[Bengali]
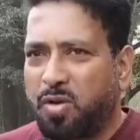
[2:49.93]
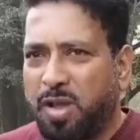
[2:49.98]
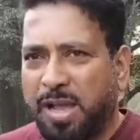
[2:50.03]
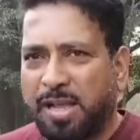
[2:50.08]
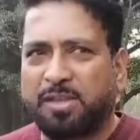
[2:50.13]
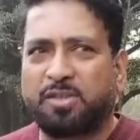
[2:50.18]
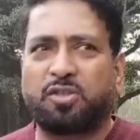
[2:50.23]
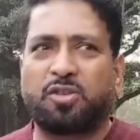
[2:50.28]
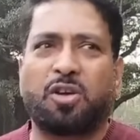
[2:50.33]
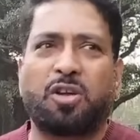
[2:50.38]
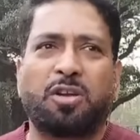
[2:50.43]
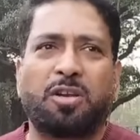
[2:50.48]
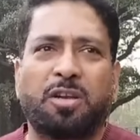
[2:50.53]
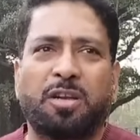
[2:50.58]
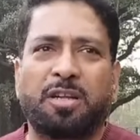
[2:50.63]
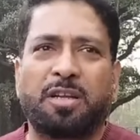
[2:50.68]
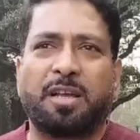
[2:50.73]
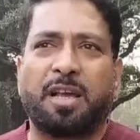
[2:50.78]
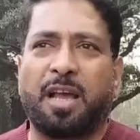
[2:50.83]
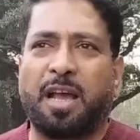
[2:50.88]
কোনো একজন
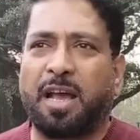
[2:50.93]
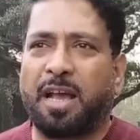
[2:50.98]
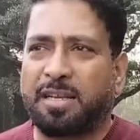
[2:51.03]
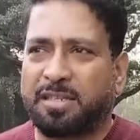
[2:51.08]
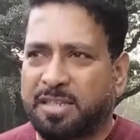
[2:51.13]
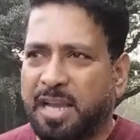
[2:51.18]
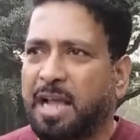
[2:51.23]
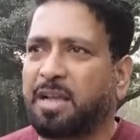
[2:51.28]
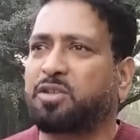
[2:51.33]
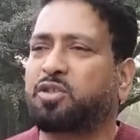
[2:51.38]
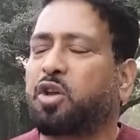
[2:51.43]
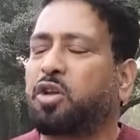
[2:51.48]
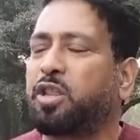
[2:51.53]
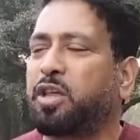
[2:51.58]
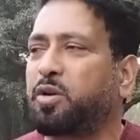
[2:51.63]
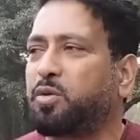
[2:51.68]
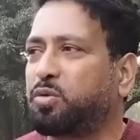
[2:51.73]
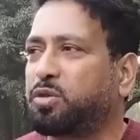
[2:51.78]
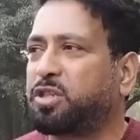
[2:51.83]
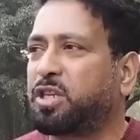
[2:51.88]

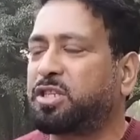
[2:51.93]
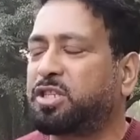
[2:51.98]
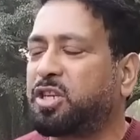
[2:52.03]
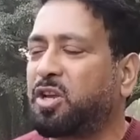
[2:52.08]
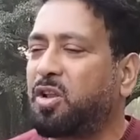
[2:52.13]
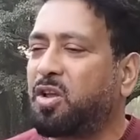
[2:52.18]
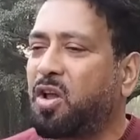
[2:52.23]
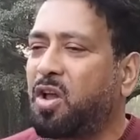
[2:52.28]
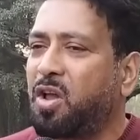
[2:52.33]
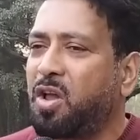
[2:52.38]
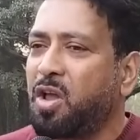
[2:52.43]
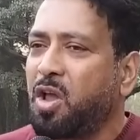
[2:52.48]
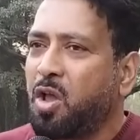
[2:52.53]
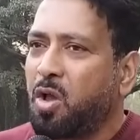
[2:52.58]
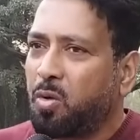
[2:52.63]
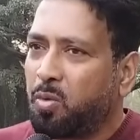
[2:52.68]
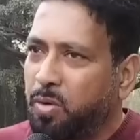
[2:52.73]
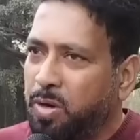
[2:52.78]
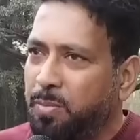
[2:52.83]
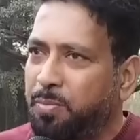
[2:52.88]
সাংসদের উচিত ছিল
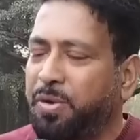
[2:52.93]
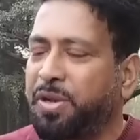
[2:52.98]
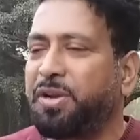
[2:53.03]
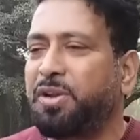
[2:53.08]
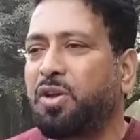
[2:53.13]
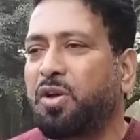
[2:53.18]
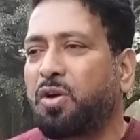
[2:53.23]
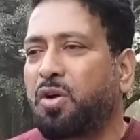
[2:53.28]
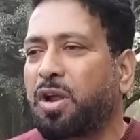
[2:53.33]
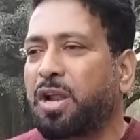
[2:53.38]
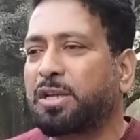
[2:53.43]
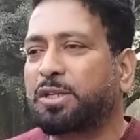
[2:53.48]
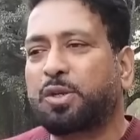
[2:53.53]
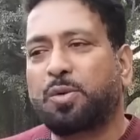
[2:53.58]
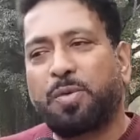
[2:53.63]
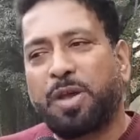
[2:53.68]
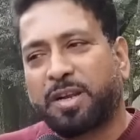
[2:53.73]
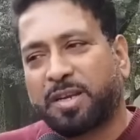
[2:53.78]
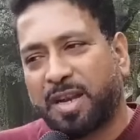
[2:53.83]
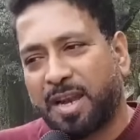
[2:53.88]
উনি ভিডিও করার
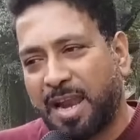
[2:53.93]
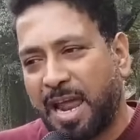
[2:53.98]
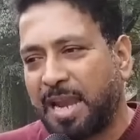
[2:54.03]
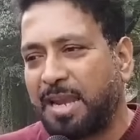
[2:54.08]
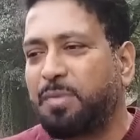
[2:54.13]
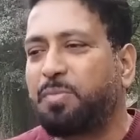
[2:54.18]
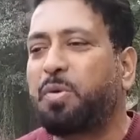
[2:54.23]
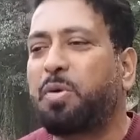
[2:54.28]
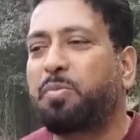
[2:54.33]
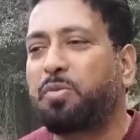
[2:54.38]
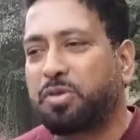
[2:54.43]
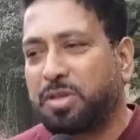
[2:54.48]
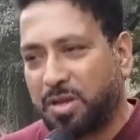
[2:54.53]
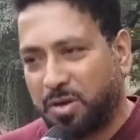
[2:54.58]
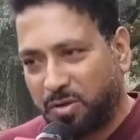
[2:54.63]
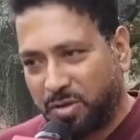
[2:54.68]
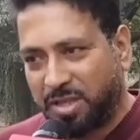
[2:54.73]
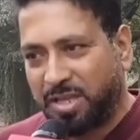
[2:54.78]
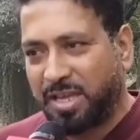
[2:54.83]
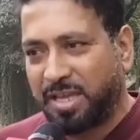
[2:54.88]
সময় একটা লালিপপও
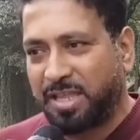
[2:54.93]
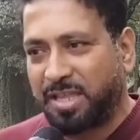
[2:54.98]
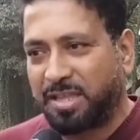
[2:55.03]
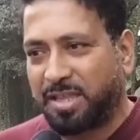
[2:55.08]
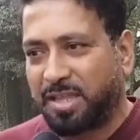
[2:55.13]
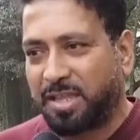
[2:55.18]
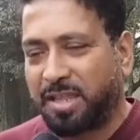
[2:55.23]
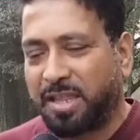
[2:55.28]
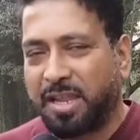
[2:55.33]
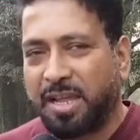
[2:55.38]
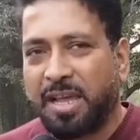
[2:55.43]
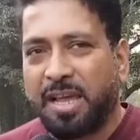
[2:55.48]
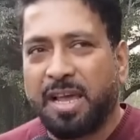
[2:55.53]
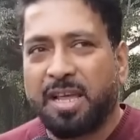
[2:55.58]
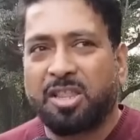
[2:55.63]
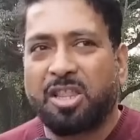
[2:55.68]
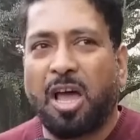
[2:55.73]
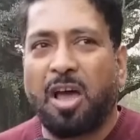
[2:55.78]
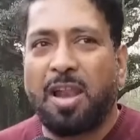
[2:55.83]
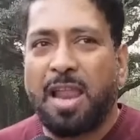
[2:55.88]
যেন দিয়ে দিতেন
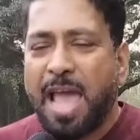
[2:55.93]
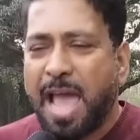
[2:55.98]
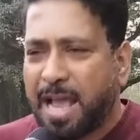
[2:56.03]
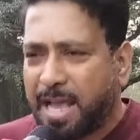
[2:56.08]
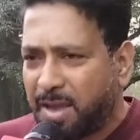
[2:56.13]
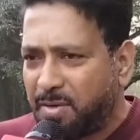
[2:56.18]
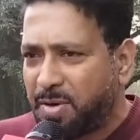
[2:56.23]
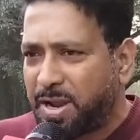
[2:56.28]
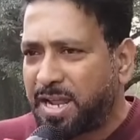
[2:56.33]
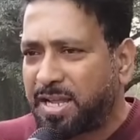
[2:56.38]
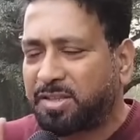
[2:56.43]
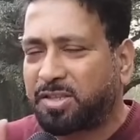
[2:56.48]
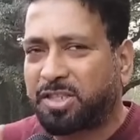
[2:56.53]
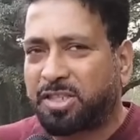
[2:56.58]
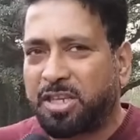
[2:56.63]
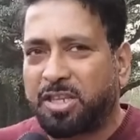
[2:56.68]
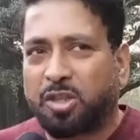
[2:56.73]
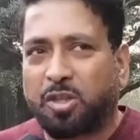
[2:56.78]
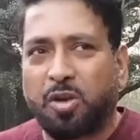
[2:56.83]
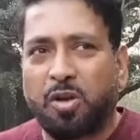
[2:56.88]
তাহলে একেবারে
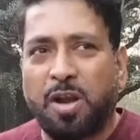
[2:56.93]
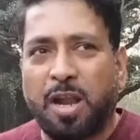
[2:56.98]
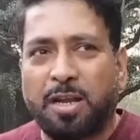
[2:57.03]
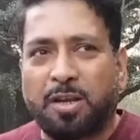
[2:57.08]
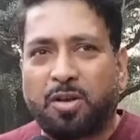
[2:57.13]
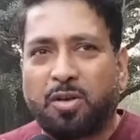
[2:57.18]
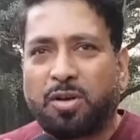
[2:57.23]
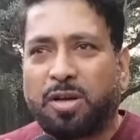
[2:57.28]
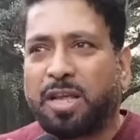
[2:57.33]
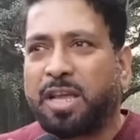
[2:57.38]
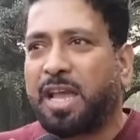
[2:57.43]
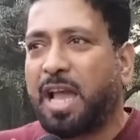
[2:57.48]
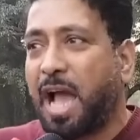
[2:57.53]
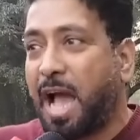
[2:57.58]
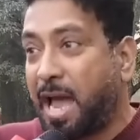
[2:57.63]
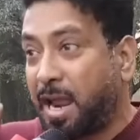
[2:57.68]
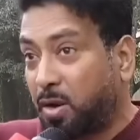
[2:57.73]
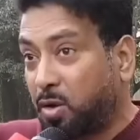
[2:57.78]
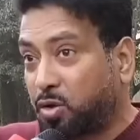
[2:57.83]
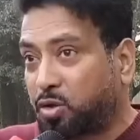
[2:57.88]
চিত্রনাট্যটাই
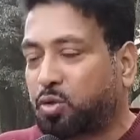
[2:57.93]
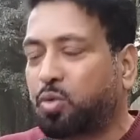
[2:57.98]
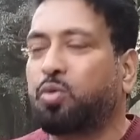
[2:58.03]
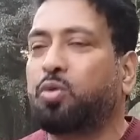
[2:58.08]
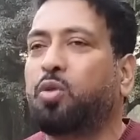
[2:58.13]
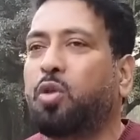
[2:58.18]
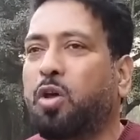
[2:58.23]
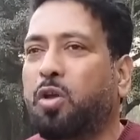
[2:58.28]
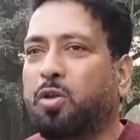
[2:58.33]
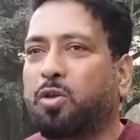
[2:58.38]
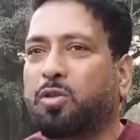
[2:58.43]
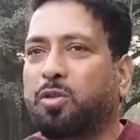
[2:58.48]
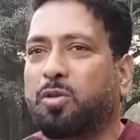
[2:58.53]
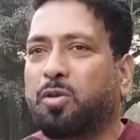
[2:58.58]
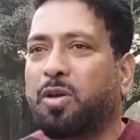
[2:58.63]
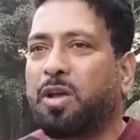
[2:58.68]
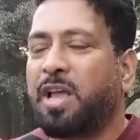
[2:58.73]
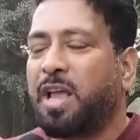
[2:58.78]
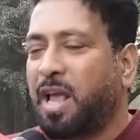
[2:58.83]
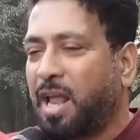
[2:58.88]
আরও সুন্দর
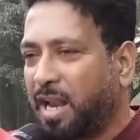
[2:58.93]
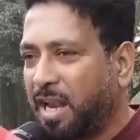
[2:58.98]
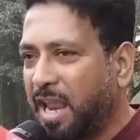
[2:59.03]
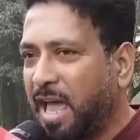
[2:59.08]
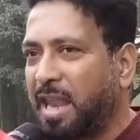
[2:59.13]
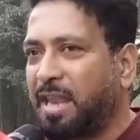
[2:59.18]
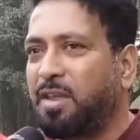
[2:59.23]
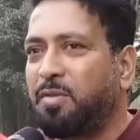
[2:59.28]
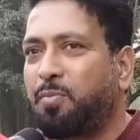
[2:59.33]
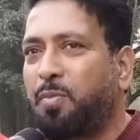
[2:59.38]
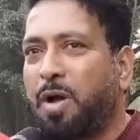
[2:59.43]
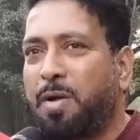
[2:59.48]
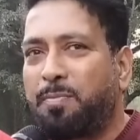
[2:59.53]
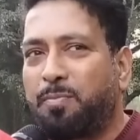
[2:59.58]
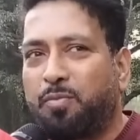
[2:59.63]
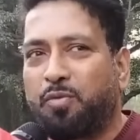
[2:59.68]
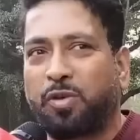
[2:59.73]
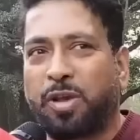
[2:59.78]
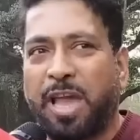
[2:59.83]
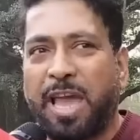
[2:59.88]
হতো লালিপপ
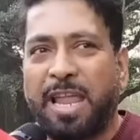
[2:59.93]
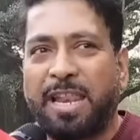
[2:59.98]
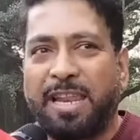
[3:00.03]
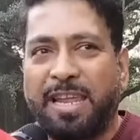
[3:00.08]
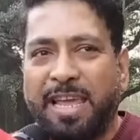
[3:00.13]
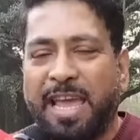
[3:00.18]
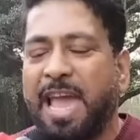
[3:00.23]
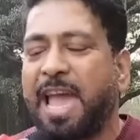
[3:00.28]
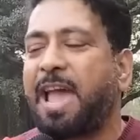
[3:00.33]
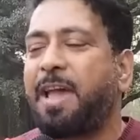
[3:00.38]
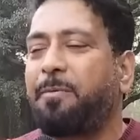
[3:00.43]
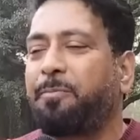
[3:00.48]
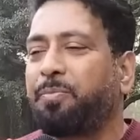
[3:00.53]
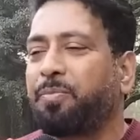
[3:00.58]
মুখে নিয়ে